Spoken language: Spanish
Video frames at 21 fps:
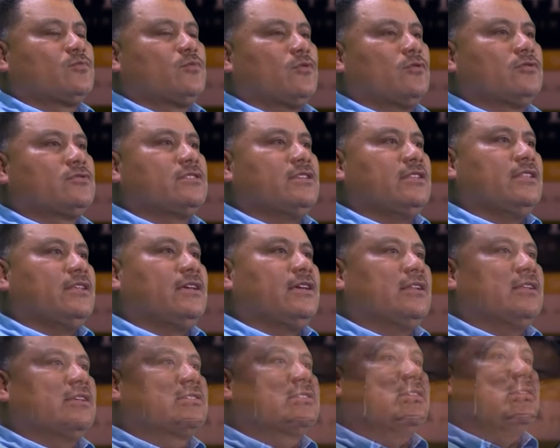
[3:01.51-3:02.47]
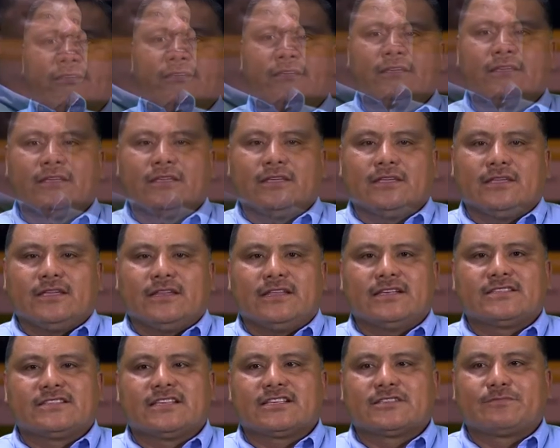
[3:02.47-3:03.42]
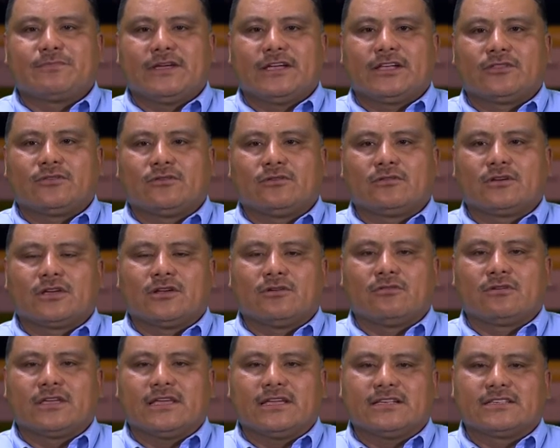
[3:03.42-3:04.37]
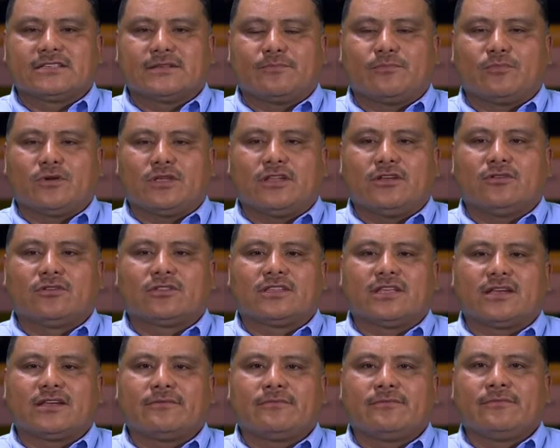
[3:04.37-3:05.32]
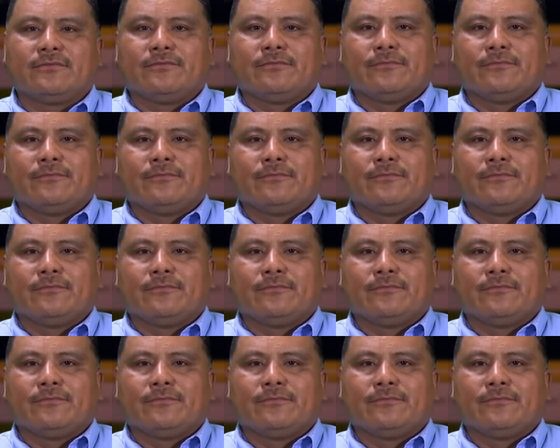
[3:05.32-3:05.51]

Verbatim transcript: los pueblos indígenas. Y en este aspecto creo que se puede notar